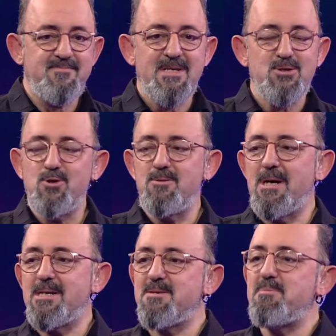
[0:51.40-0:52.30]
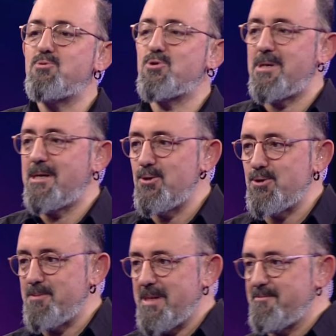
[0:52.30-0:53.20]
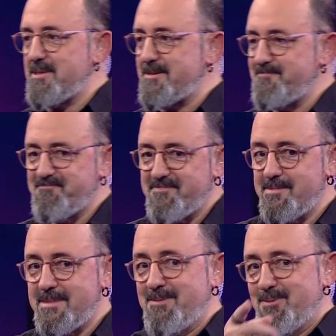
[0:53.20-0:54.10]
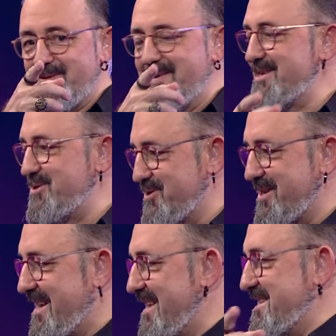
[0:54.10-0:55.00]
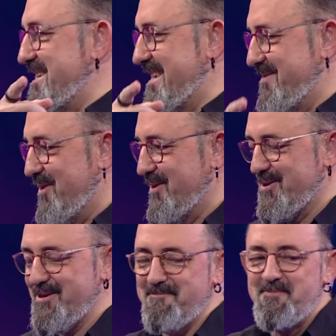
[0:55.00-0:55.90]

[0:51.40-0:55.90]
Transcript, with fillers: Sonra bu arkadaşla bir buçuk sene görüşmedik biz. Şimdi muhtemelen izliyorsan anlayacak kim olduğunu.